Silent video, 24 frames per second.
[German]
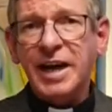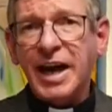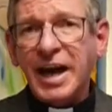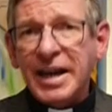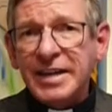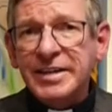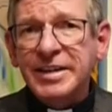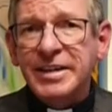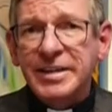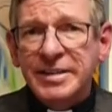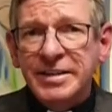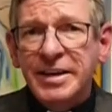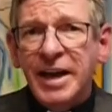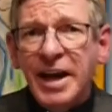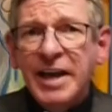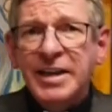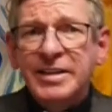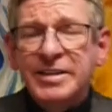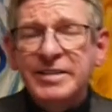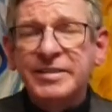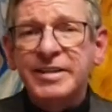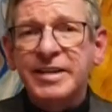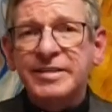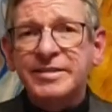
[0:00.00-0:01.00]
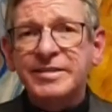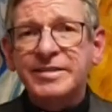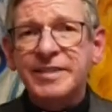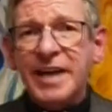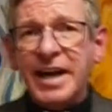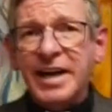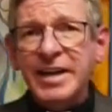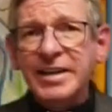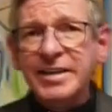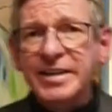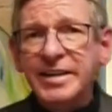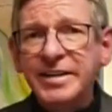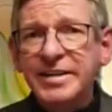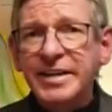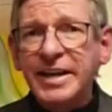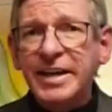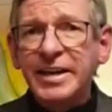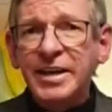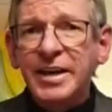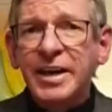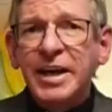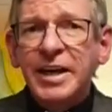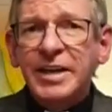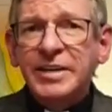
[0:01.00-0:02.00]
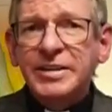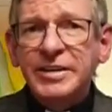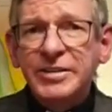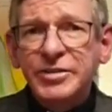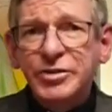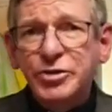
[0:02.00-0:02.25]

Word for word: Gerade in dieser Zeit, in der